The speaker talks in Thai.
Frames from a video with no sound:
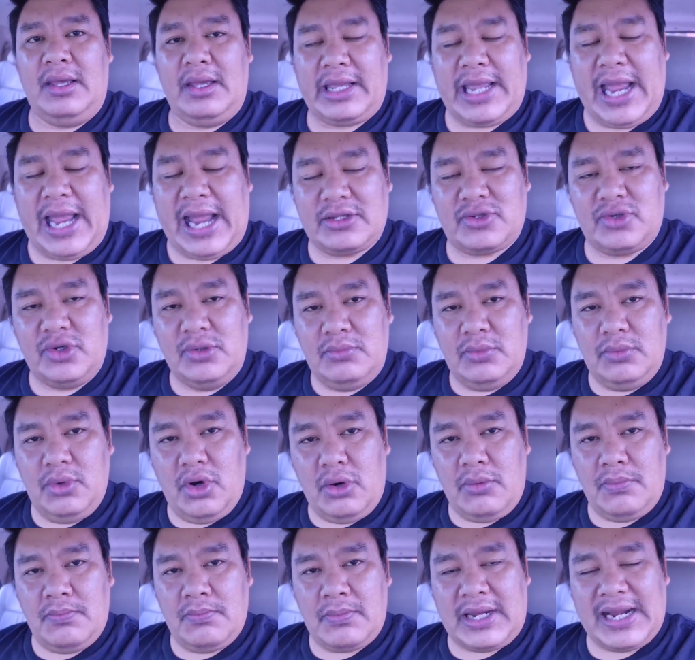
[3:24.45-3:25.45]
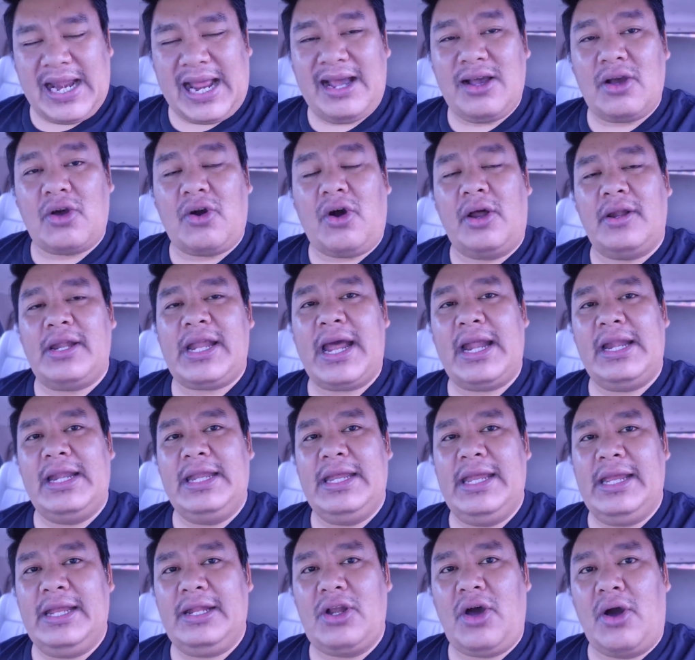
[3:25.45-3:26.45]
การชุมนุมครั้งก่อนหน้า
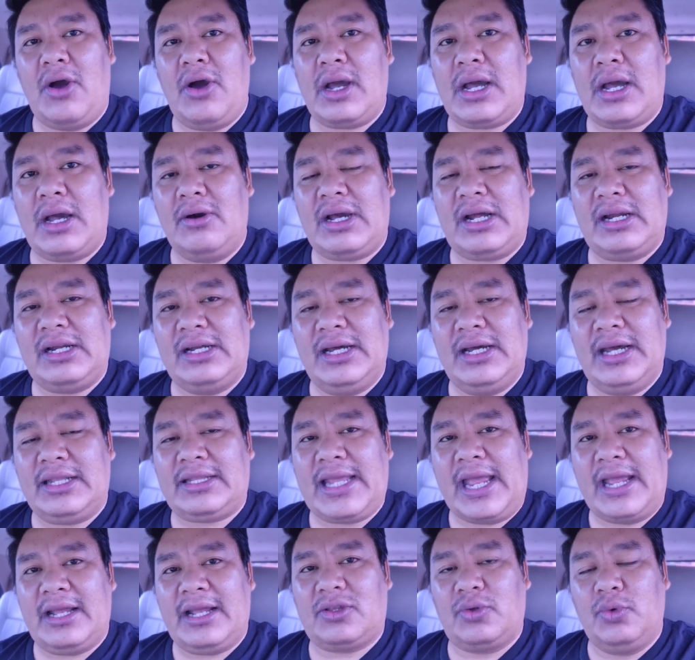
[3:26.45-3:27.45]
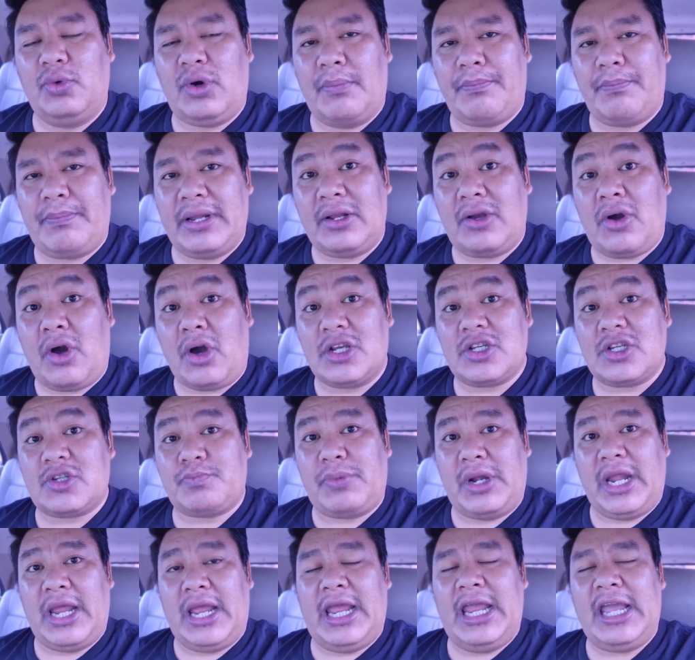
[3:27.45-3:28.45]
นี้น้องเขาเคยแต่งตัวเป็นคอสเพ
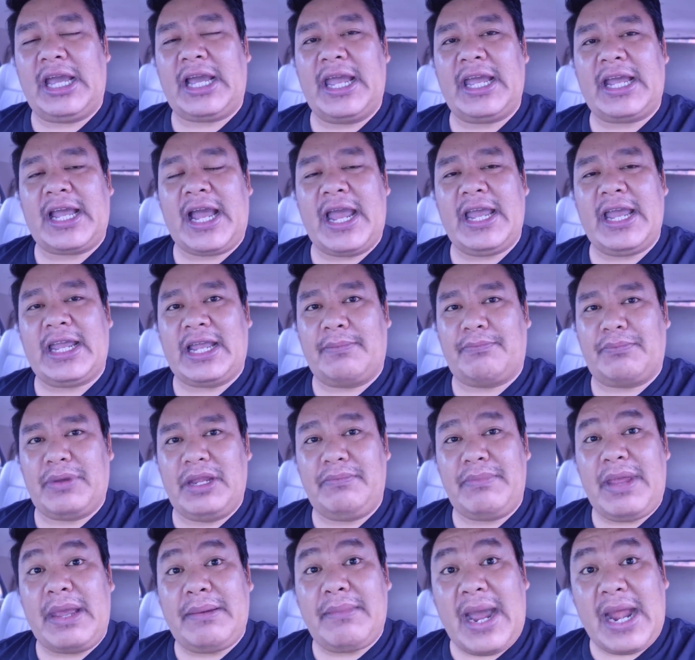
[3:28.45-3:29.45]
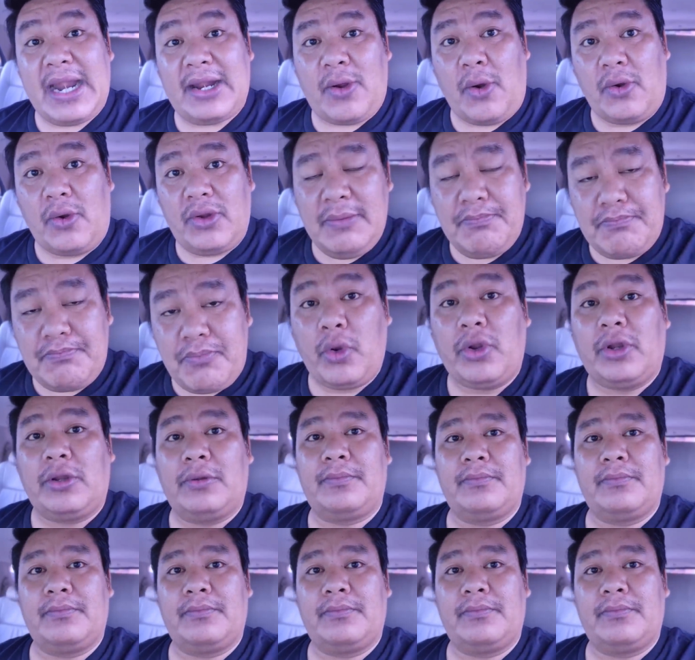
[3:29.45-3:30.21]
ลย์คล้าย ๆ กับเป็นแม่บ้านของญี่ปุ่น